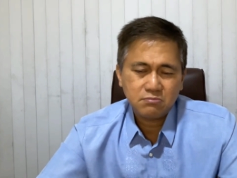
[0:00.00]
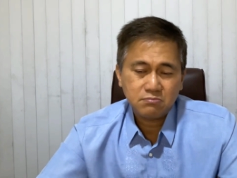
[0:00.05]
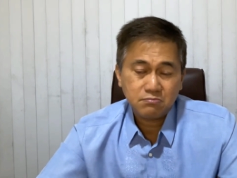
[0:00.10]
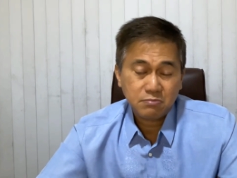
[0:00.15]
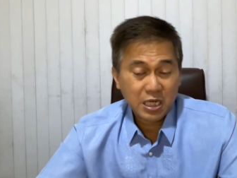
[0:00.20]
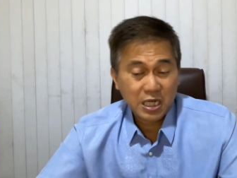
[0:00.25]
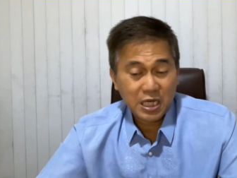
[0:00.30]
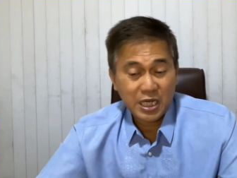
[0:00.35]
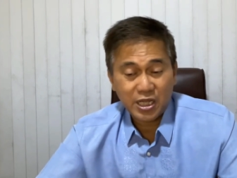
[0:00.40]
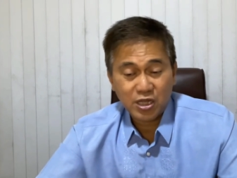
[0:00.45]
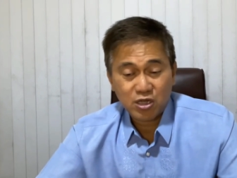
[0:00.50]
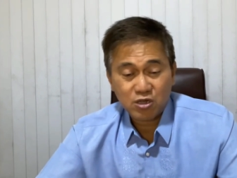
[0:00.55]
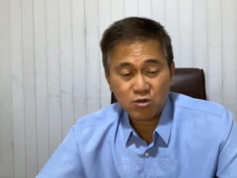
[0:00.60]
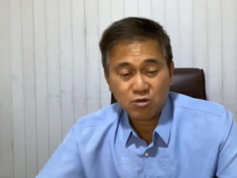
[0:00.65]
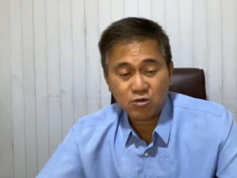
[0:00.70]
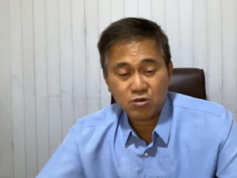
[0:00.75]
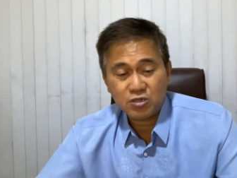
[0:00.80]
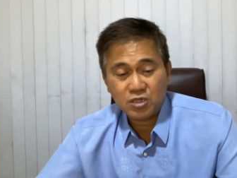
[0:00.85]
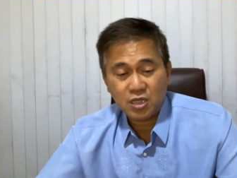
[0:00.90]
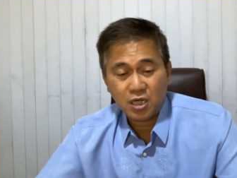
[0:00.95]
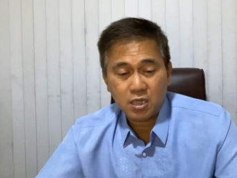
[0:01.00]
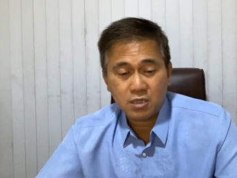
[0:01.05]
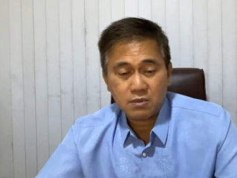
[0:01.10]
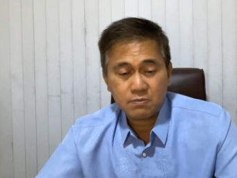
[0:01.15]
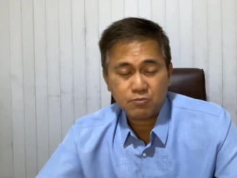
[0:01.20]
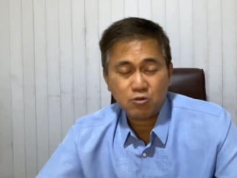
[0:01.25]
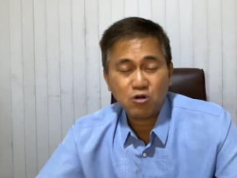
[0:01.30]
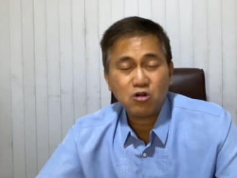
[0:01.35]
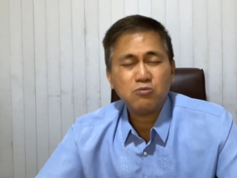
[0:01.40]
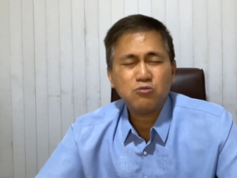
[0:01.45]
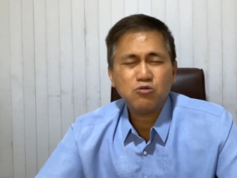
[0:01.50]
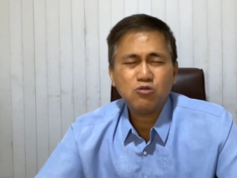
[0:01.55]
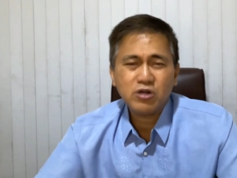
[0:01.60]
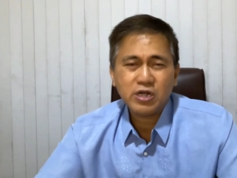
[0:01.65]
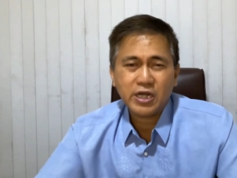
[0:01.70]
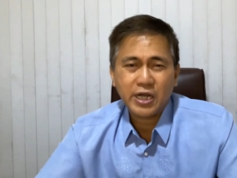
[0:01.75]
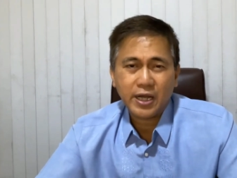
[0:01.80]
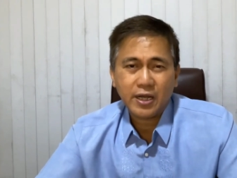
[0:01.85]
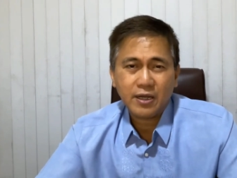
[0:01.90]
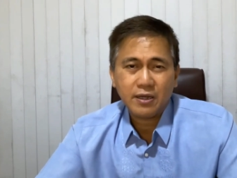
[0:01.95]
paglilingkod at
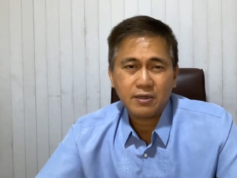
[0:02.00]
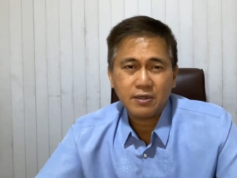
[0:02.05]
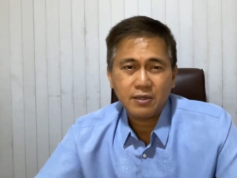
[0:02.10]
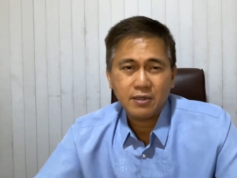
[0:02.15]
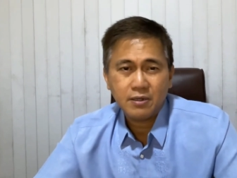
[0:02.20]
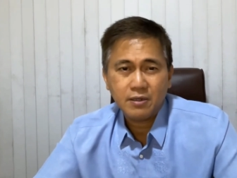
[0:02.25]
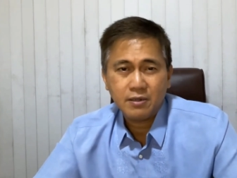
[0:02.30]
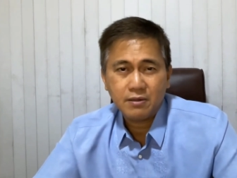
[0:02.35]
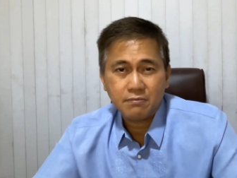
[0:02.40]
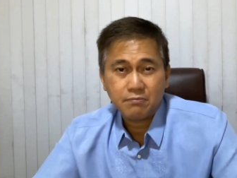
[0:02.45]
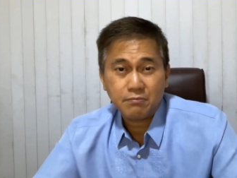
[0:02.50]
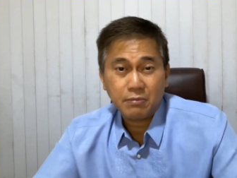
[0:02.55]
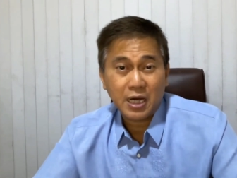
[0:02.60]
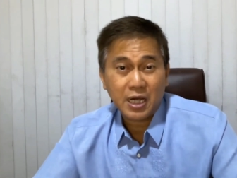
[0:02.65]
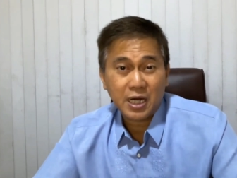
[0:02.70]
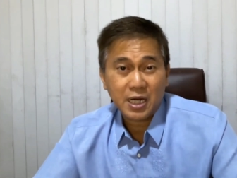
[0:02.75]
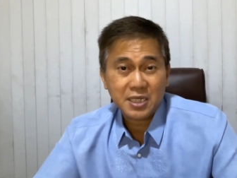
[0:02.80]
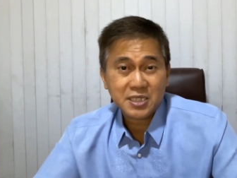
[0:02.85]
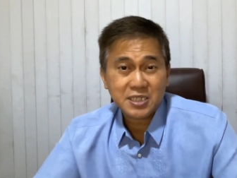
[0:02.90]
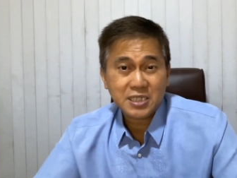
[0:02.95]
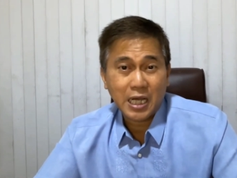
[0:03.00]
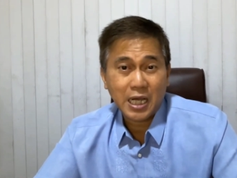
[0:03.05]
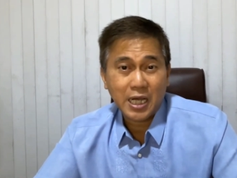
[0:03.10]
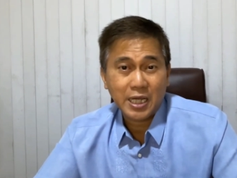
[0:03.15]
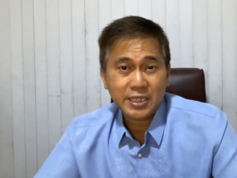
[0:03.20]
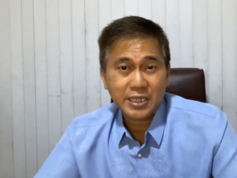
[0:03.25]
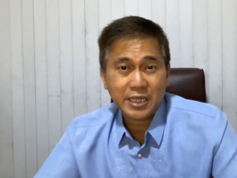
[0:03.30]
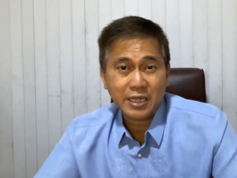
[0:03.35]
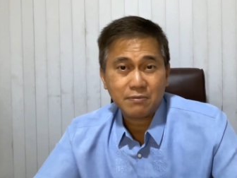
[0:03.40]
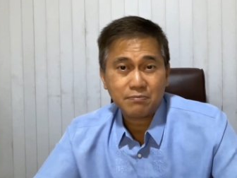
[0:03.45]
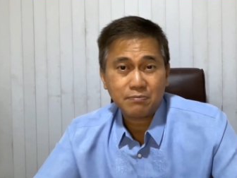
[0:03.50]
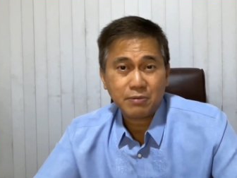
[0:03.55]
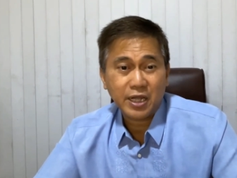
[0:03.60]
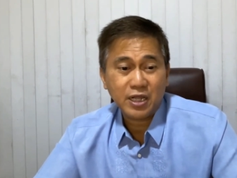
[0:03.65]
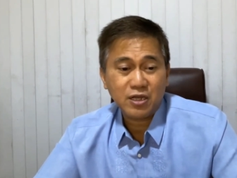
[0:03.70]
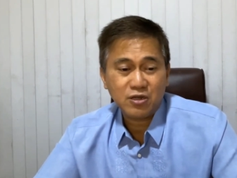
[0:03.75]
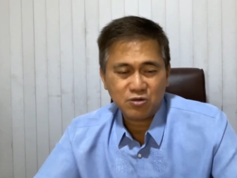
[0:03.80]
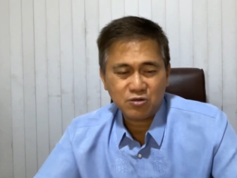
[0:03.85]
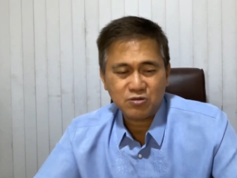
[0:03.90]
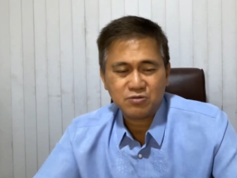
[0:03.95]
pumunga para sa ating
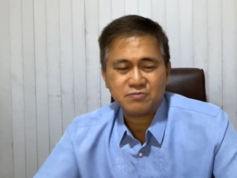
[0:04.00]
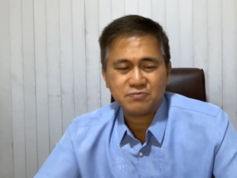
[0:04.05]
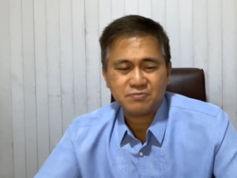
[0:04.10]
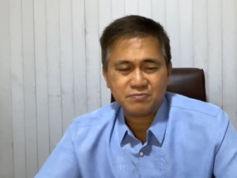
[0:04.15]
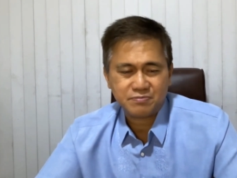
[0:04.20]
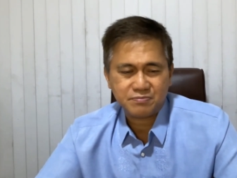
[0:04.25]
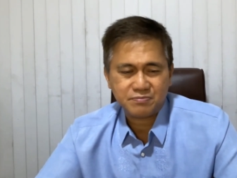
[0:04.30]
Panginoon.